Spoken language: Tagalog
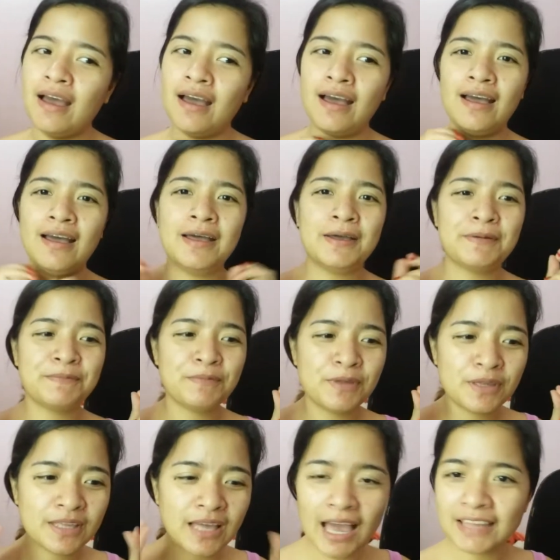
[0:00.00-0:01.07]
uh,
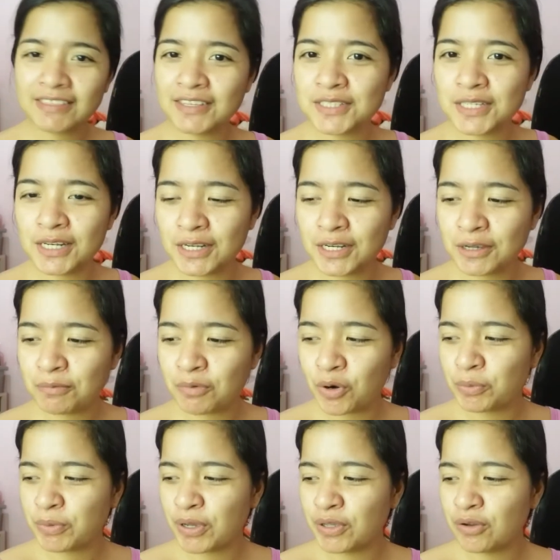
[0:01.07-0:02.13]
aatin sila ng
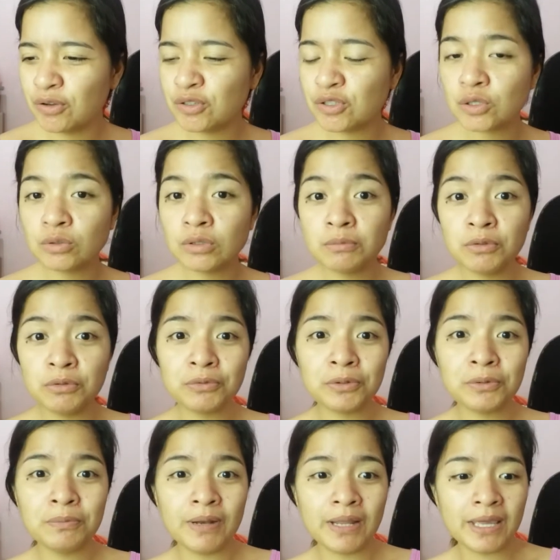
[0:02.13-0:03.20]
prom ngayon. So,
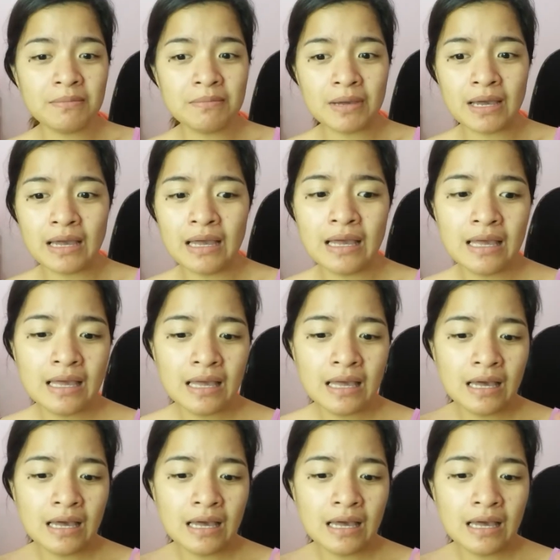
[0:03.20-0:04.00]
problema